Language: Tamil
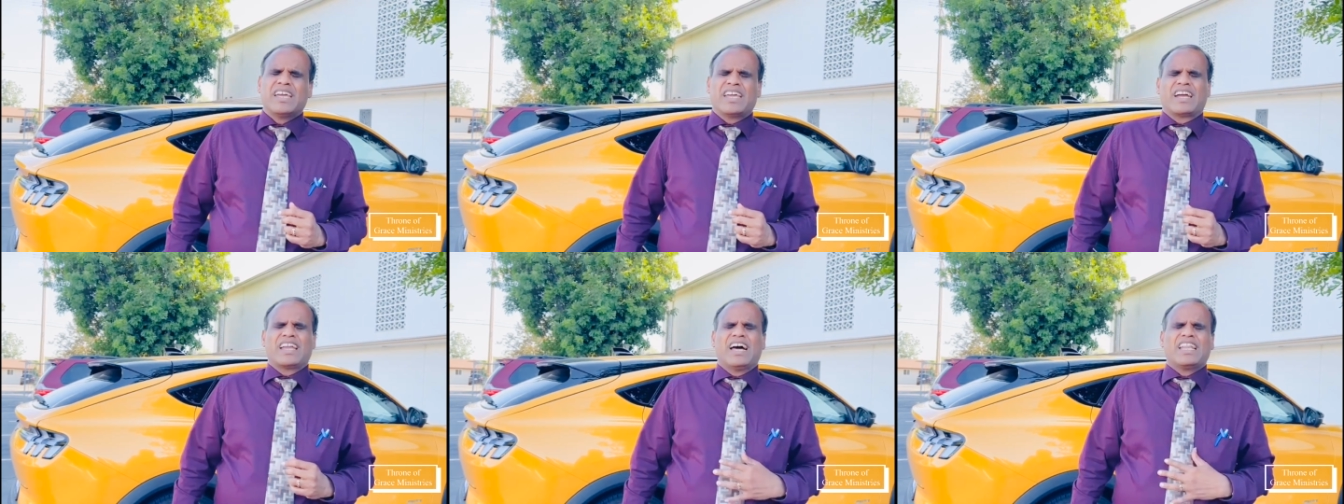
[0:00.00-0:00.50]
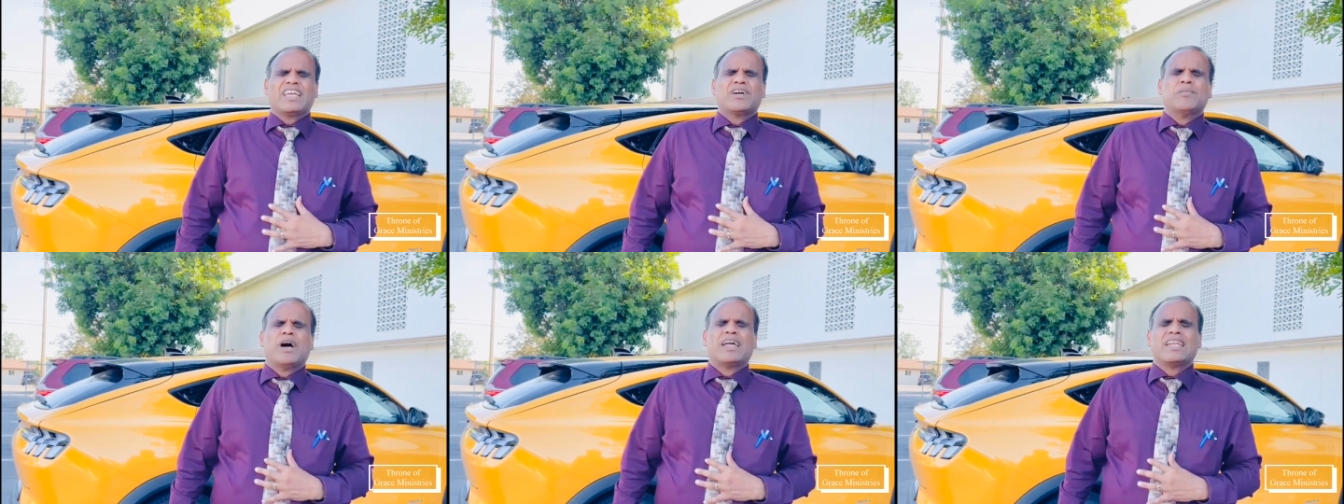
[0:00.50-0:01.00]
எங்களை
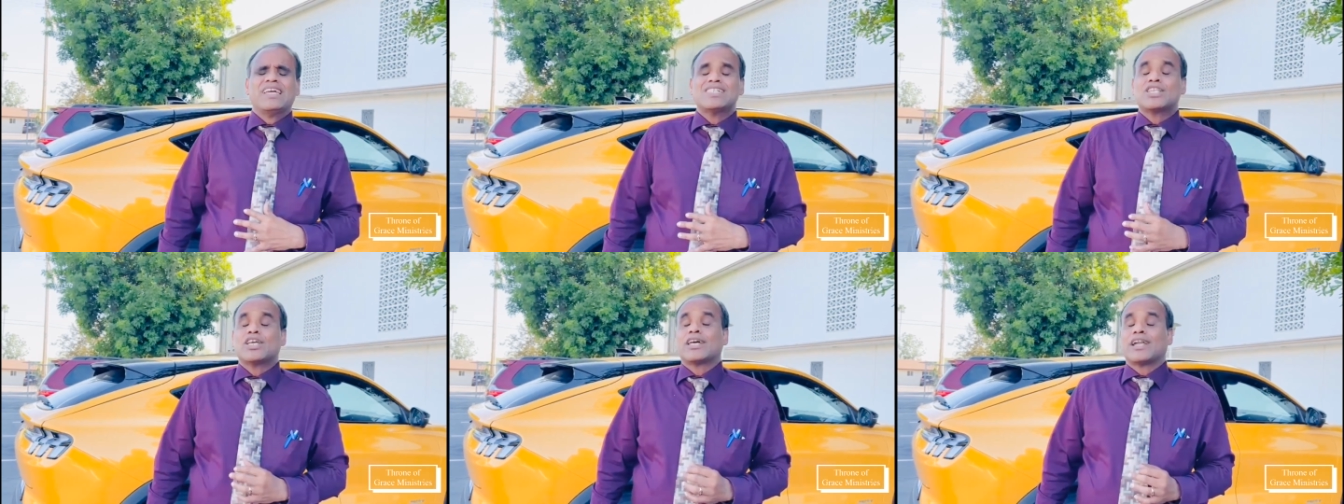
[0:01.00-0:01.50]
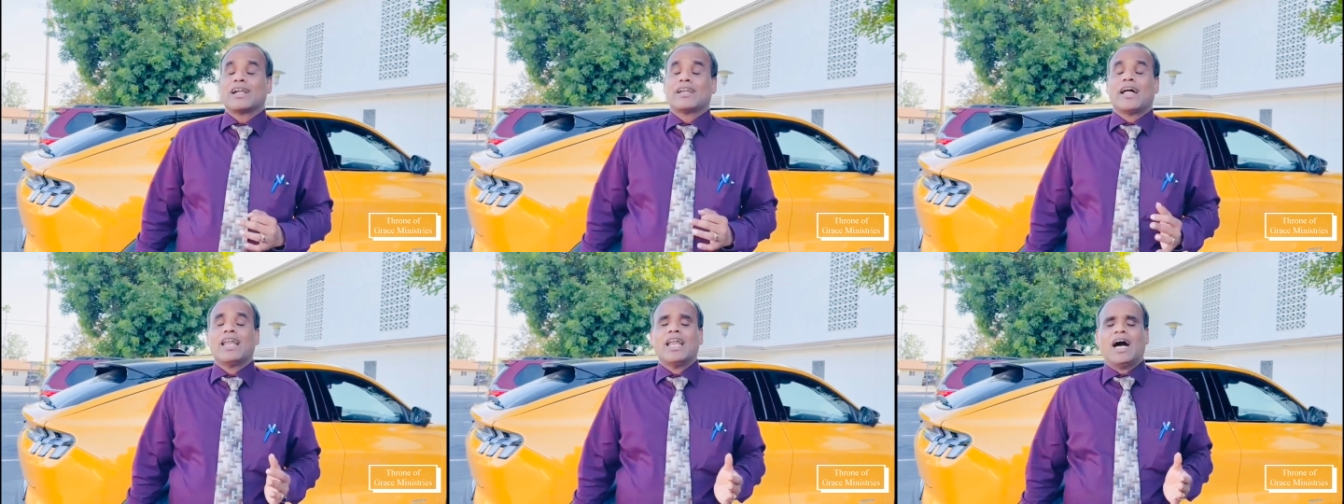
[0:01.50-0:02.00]
அதிகமாக நேசிக்கிறவங்க
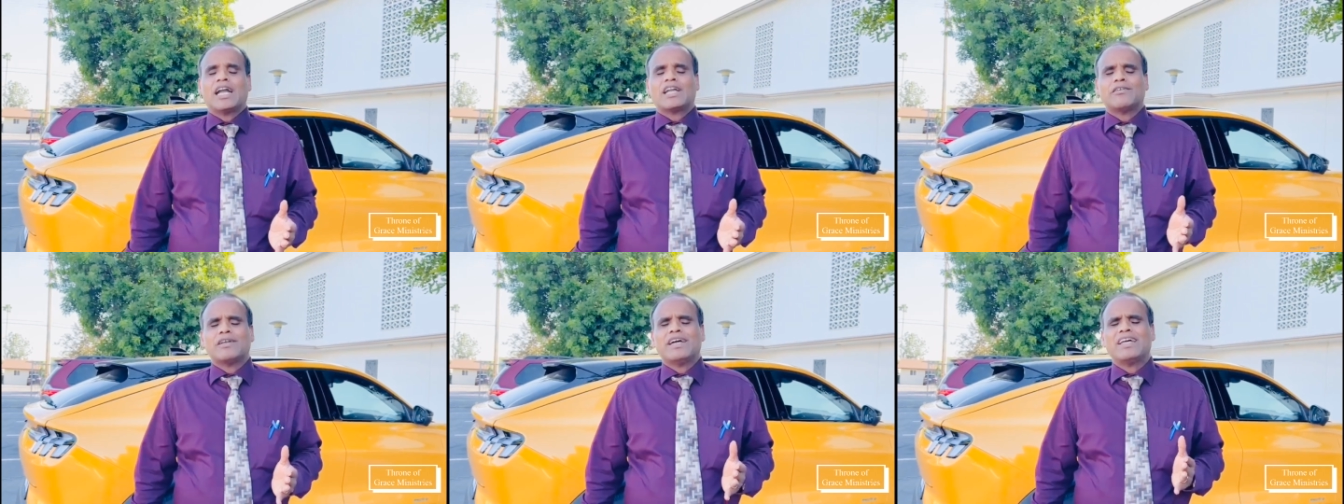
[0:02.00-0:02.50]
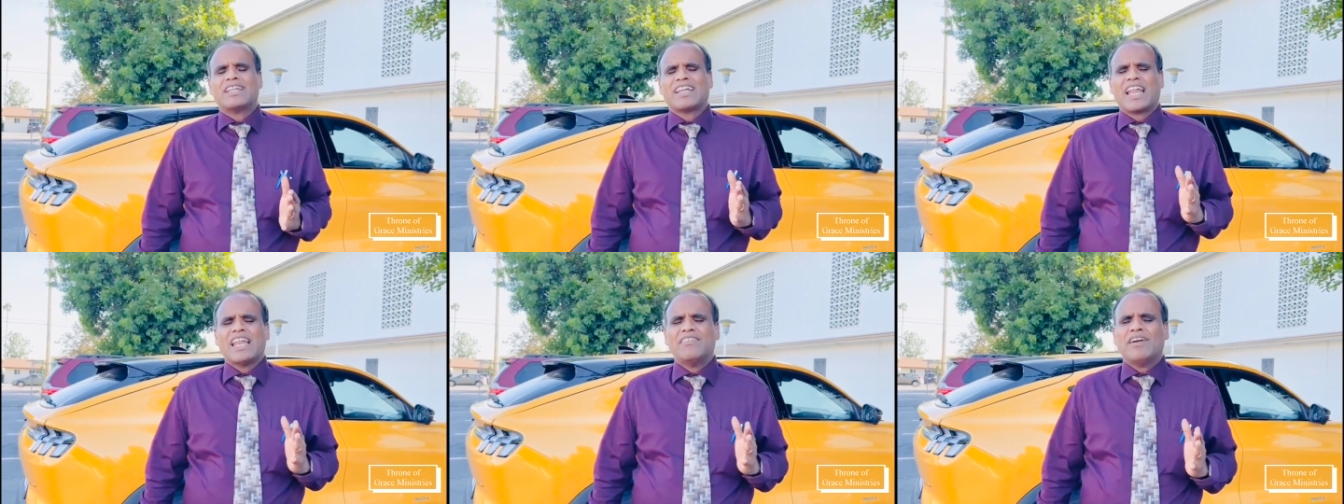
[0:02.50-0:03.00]
நல்ல ஆண்டவரே இந்த
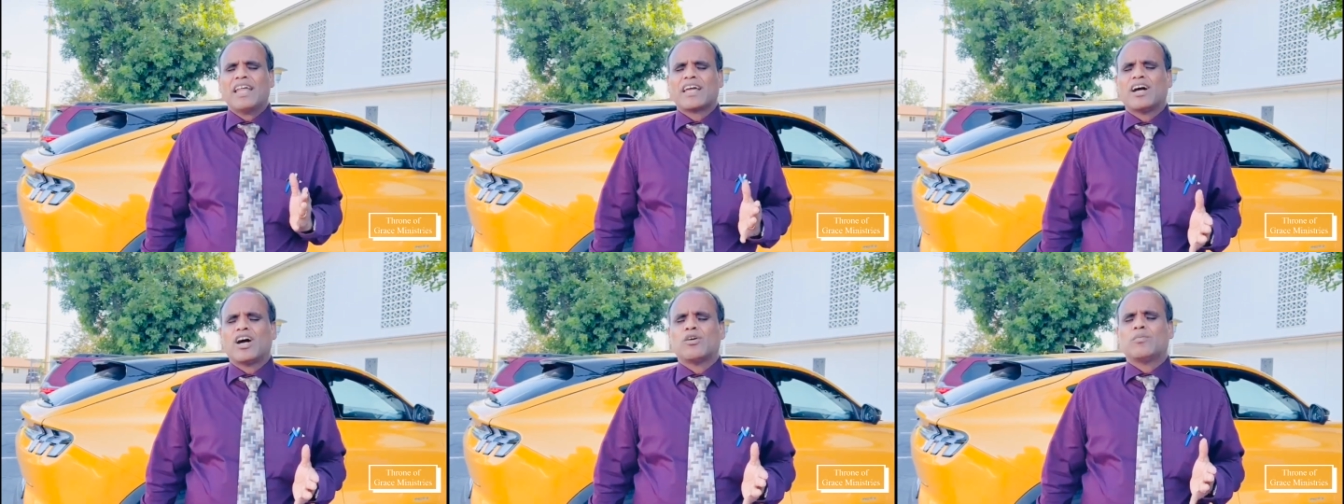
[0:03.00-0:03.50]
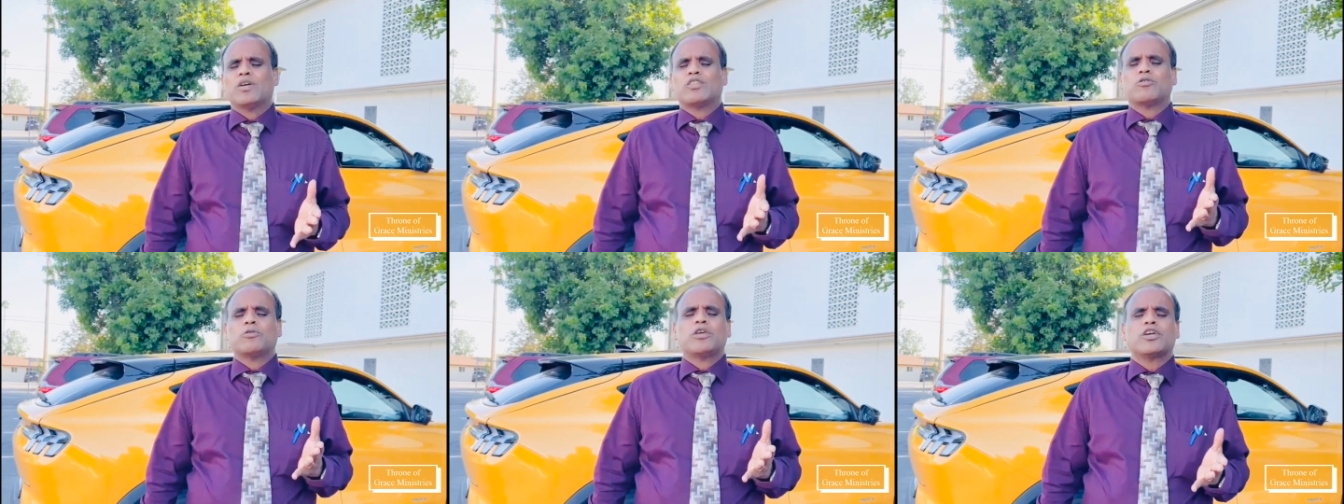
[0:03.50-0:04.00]
நல்ல வேலைக்காக உண்மை
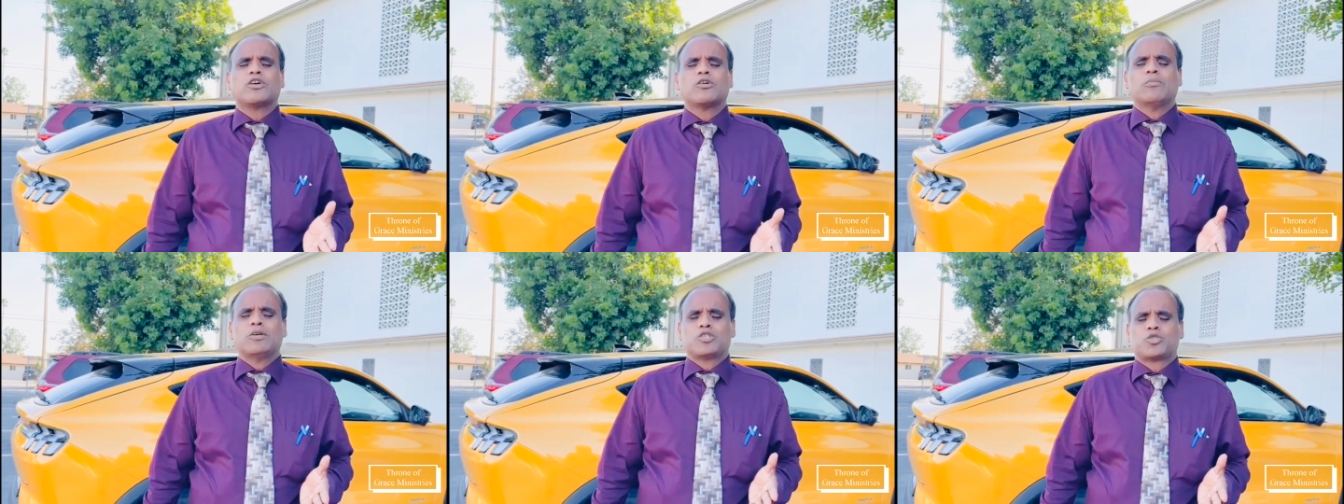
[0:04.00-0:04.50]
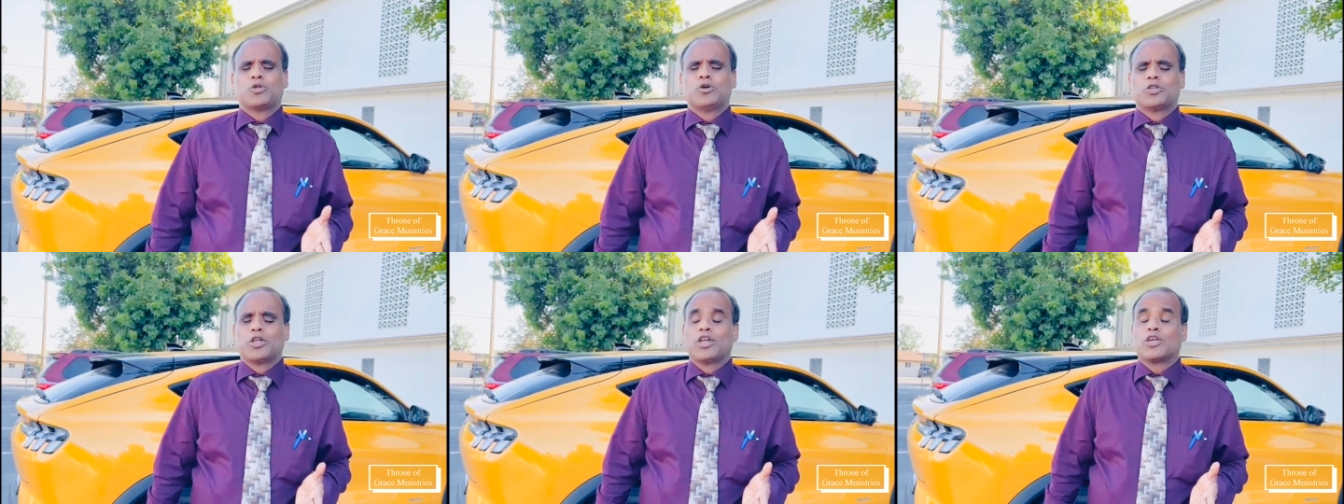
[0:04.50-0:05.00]
துதிக்கிறோம் உண்மை
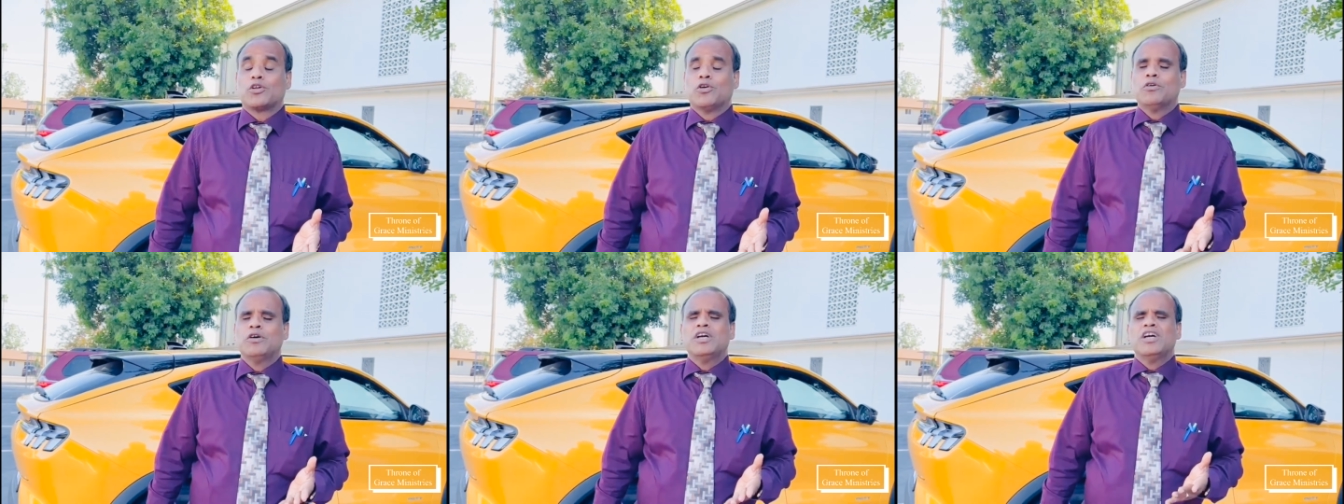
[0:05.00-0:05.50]
ஸ்தோத்தரிக்கிறோம்